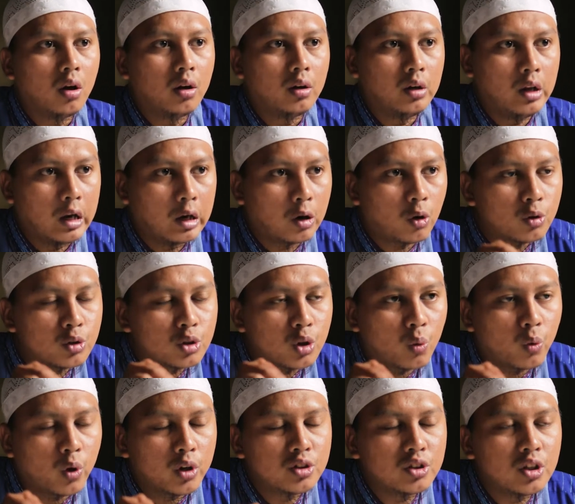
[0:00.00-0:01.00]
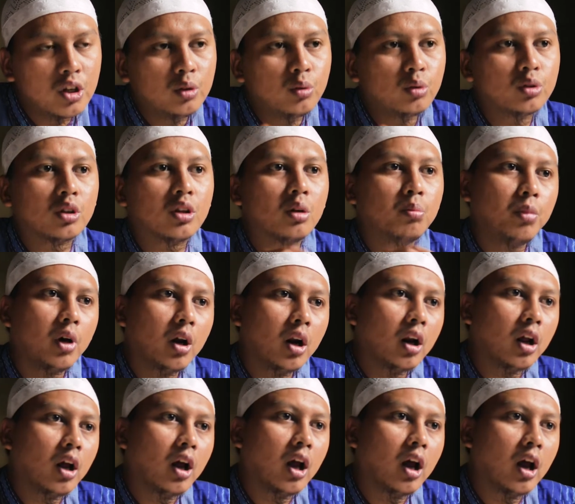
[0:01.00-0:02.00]
dan konsekuensi itu tetap
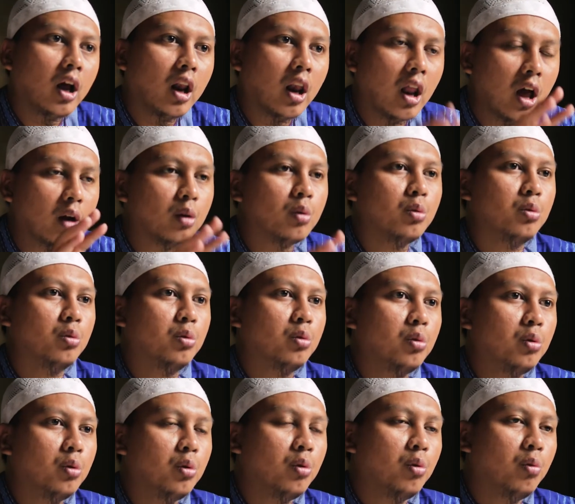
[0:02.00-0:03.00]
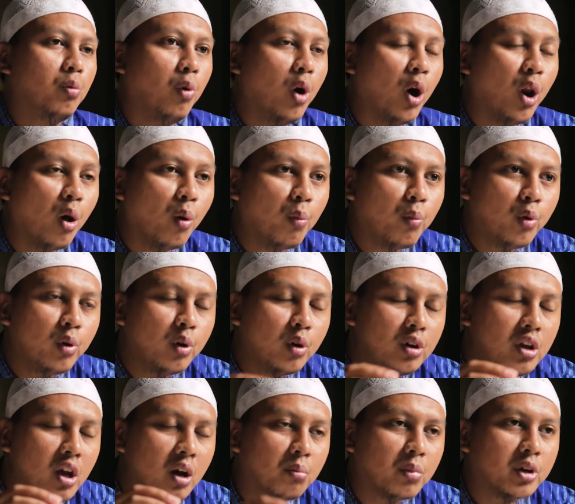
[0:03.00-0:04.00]
berlaku. Walaupun
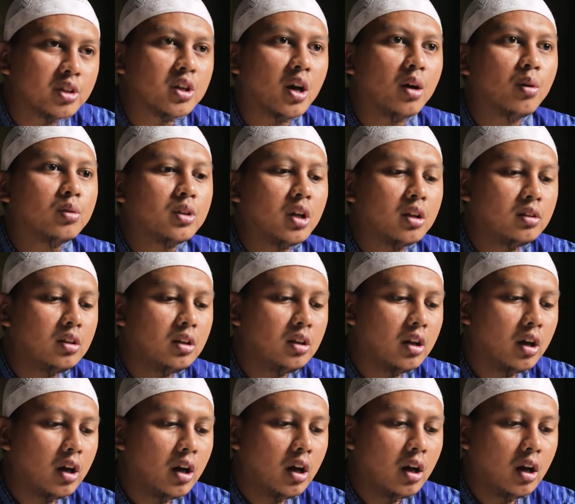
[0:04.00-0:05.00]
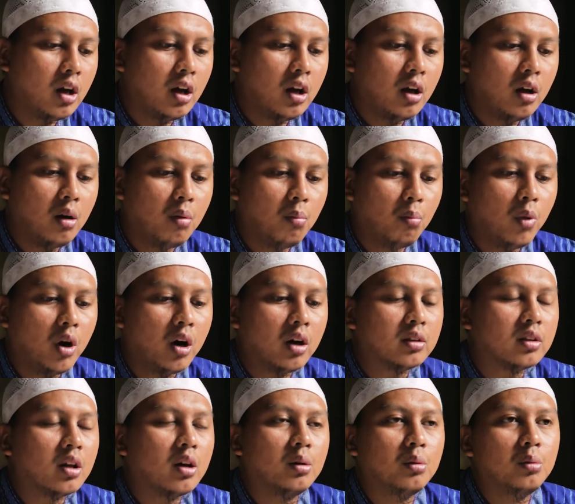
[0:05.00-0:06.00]
yang bersangkutan tidak
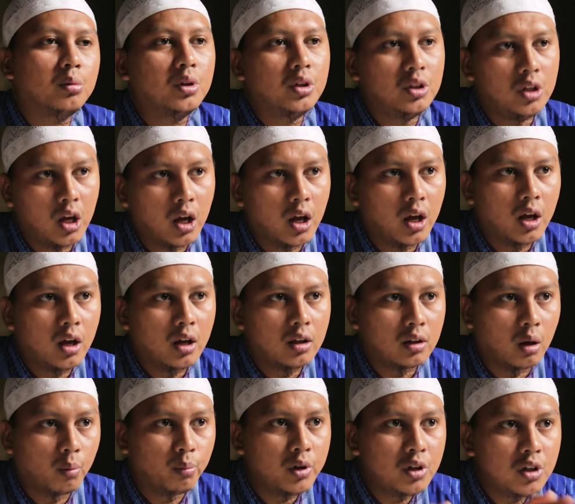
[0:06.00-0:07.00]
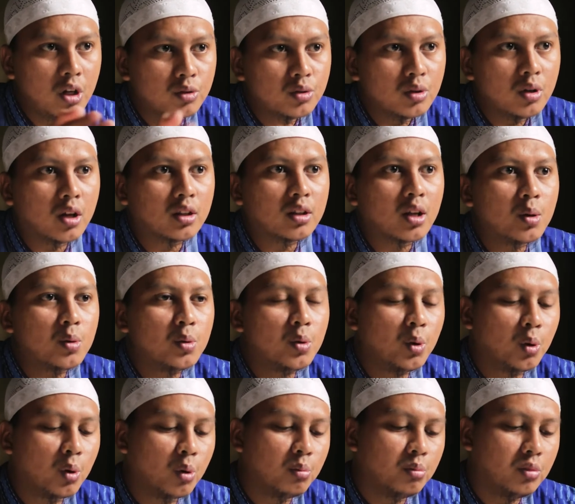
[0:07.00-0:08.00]
mengetahuinya. Tapi dia sudah tahu
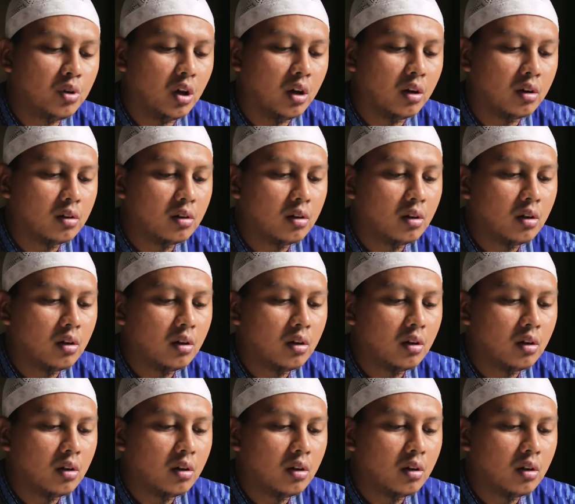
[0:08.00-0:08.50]
hukumnya.